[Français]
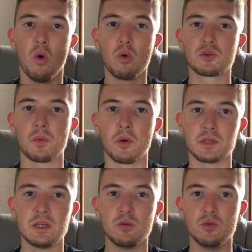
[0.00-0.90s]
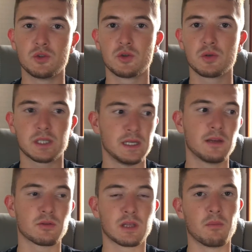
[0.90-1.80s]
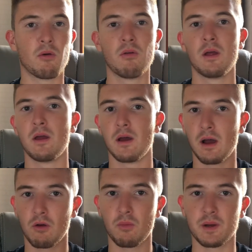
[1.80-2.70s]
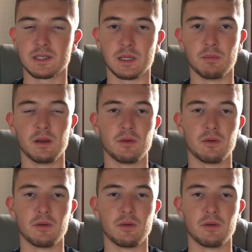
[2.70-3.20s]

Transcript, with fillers: autrement dit une chose qui est totalement incompatible.